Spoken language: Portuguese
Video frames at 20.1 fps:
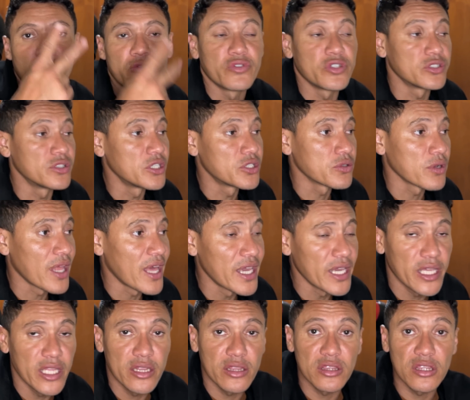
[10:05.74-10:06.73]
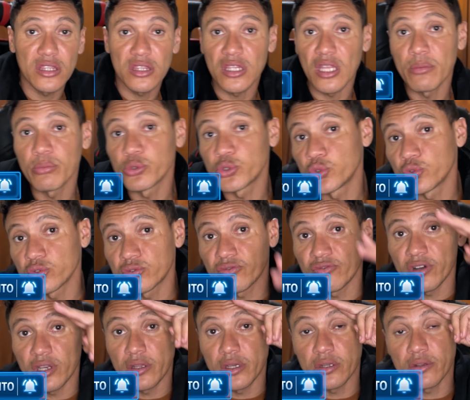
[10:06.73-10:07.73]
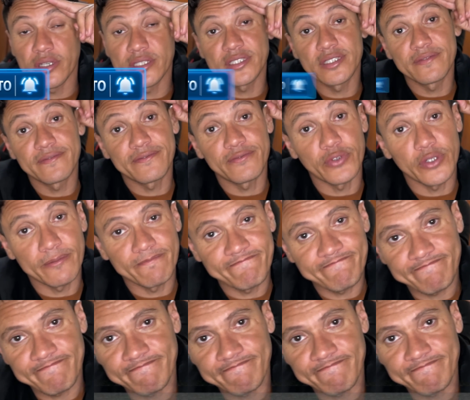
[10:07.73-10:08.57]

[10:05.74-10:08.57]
do vídeo, deixa o like. Tamo junto, valeu, é nós e fui.